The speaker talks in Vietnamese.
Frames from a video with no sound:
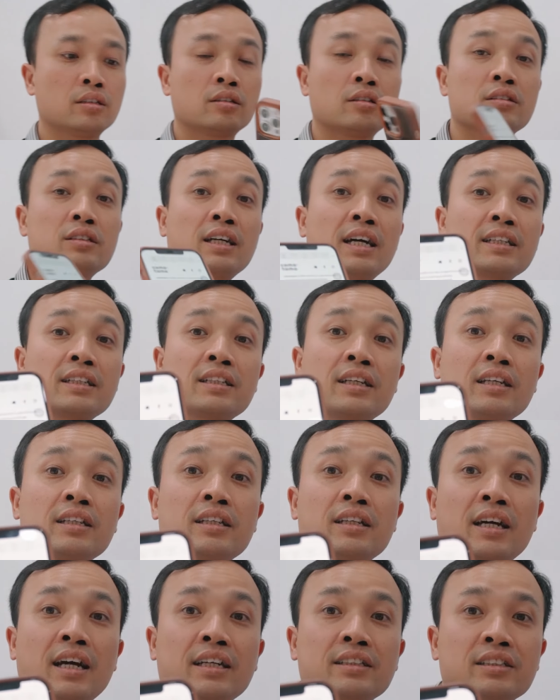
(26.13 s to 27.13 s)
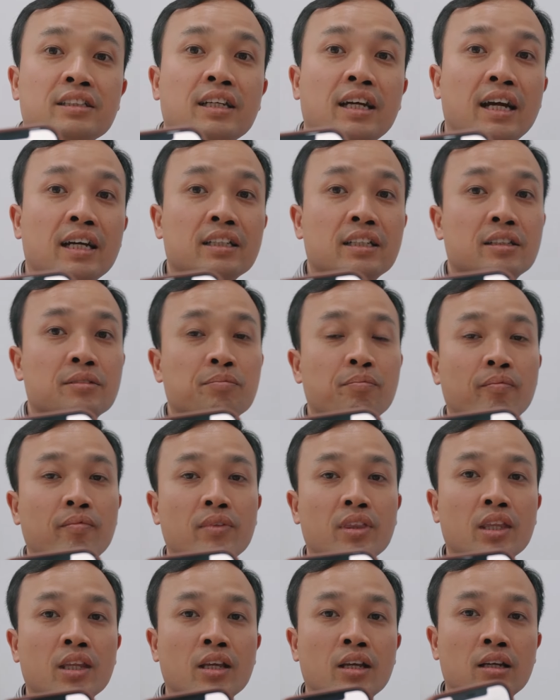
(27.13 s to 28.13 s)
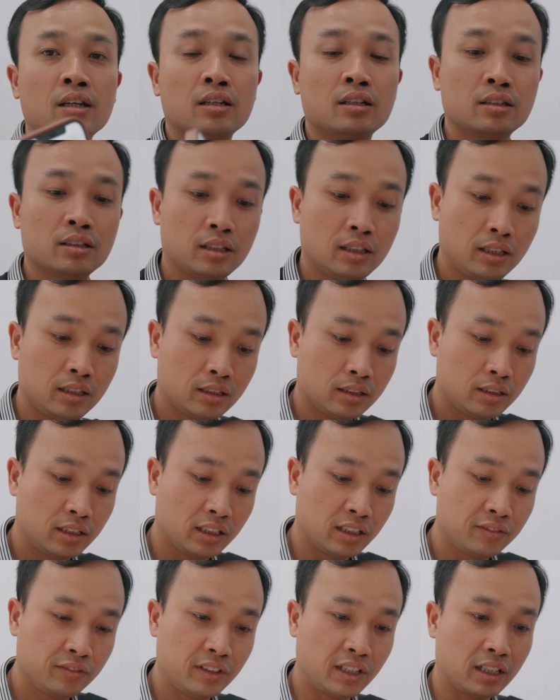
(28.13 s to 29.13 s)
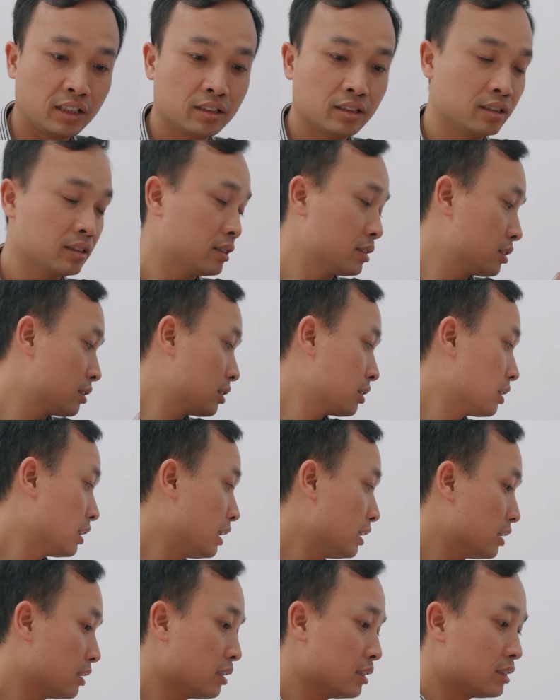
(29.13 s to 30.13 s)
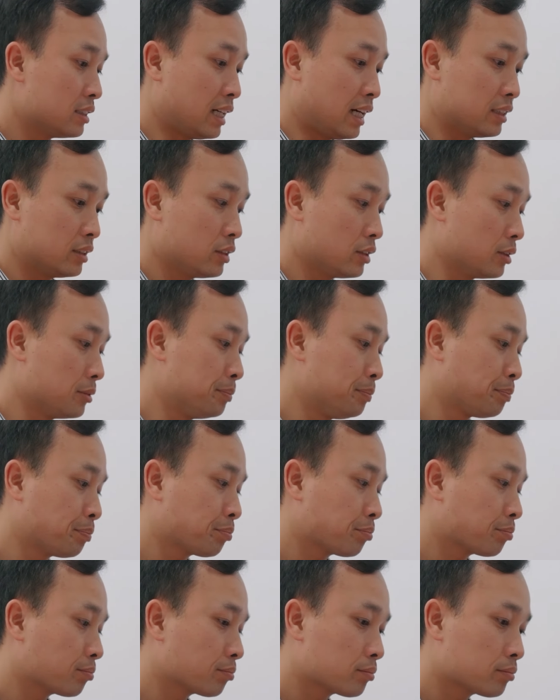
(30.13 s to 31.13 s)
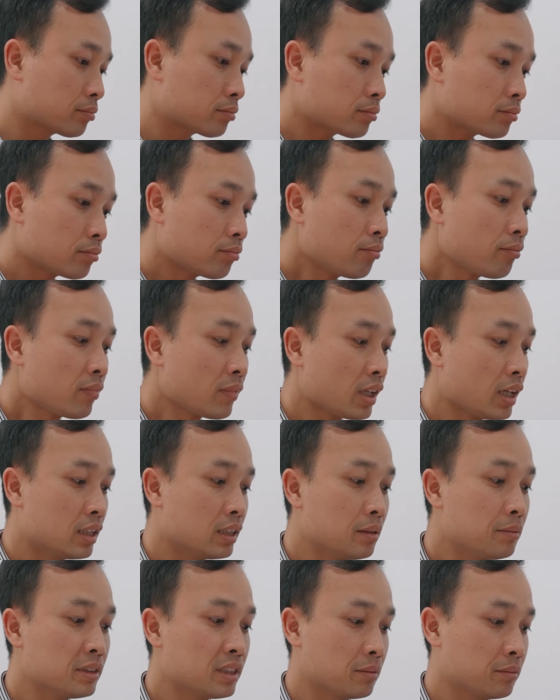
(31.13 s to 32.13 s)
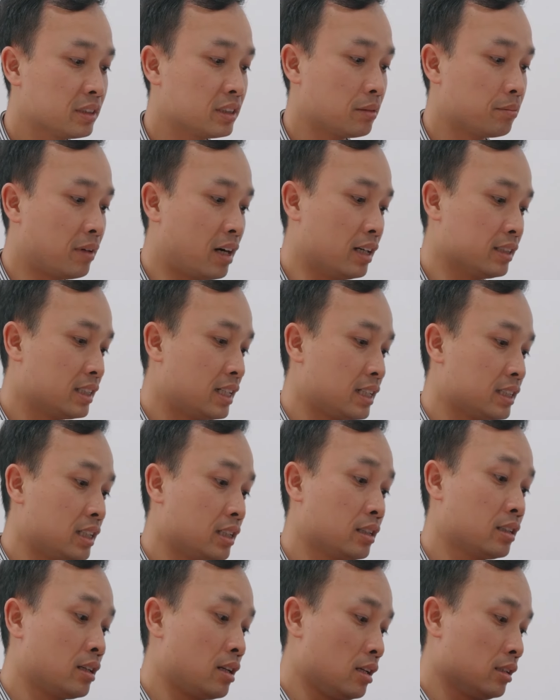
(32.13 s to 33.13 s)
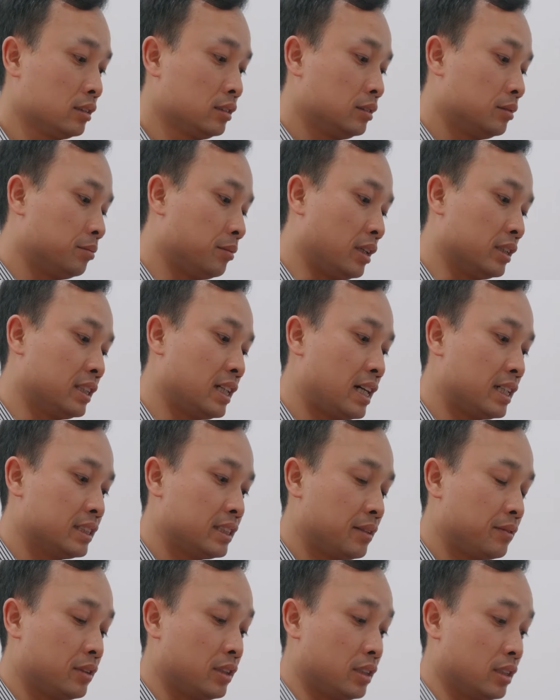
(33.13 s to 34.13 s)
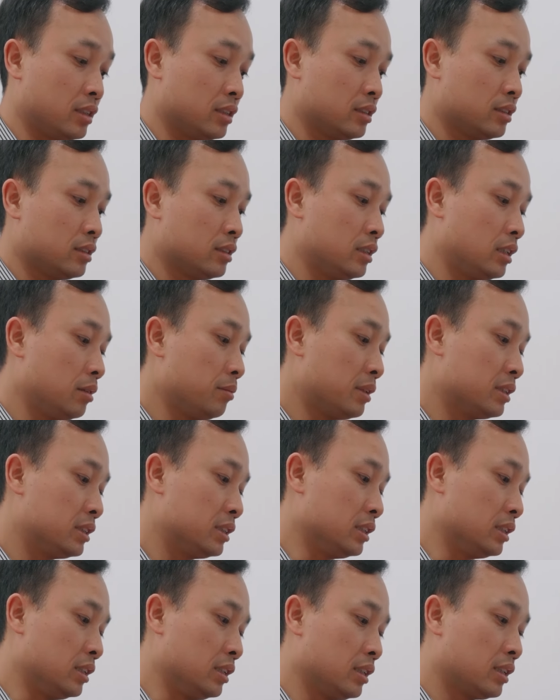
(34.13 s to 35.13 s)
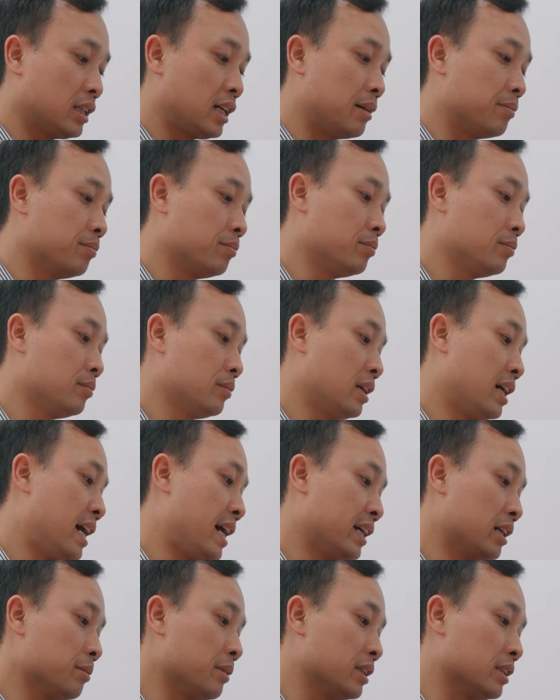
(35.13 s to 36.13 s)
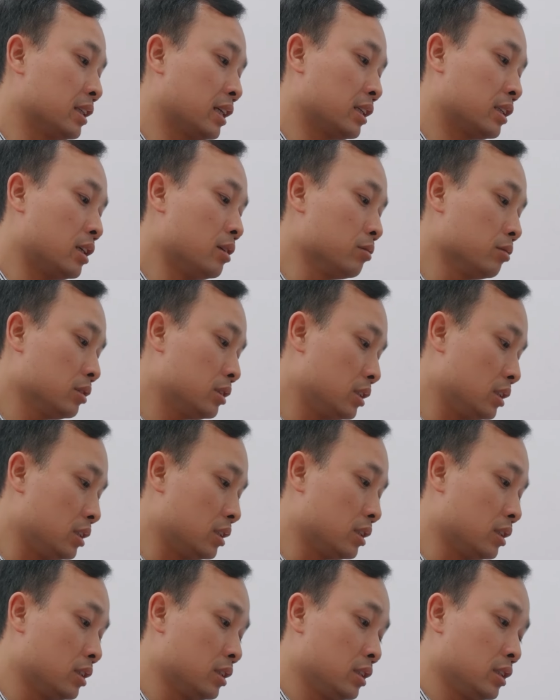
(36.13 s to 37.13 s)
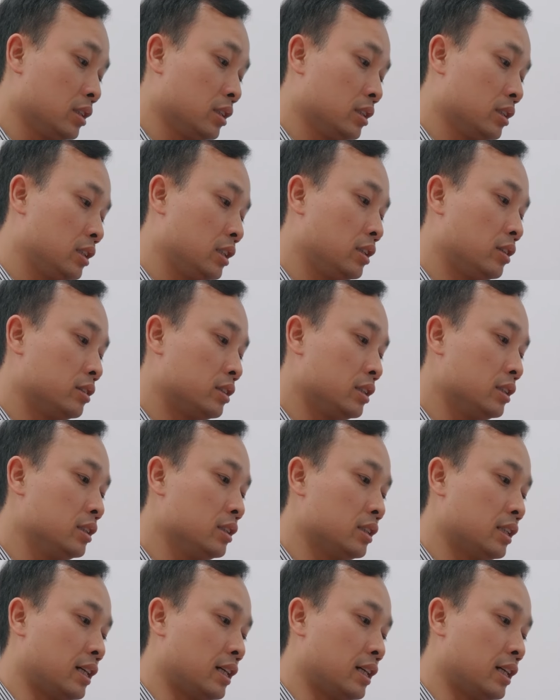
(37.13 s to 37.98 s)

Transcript: nó ra như này thì là hàng chính hãng này đấy thì cái việc cái đấy thì đơn giản rồi thì bây giờ mình sẽ mở ra nhé mở ra xem là nếu mà chỉ cầm hai cái bình này không thì thì nó sẽ như